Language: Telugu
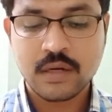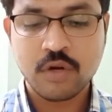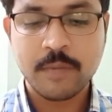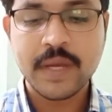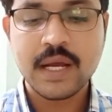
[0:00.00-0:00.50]

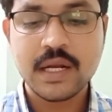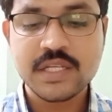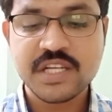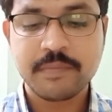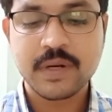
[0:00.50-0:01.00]
కొన్ని పేర్లు
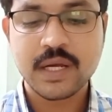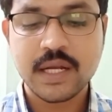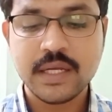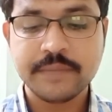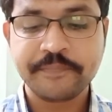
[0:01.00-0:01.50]
నేను చెప్పను
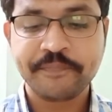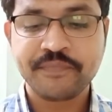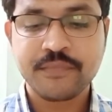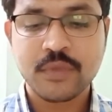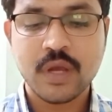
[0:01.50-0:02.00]
కానీ
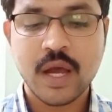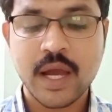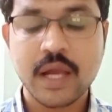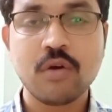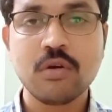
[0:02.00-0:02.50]
ఆ
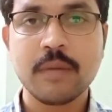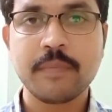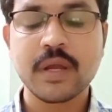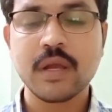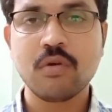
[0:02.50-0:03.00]
అకౌంట్లు
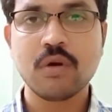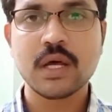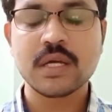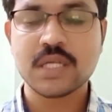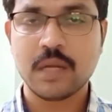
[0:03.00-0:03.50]
ఇప్పటికీ కూడా
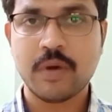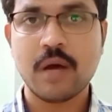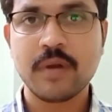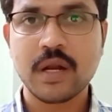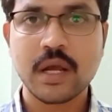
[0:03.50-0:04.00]
చాలా
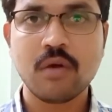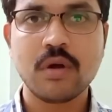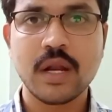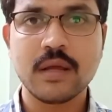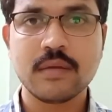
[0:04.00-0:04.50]
పాపులర్
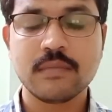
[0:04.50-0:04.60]
అకౌంట్లే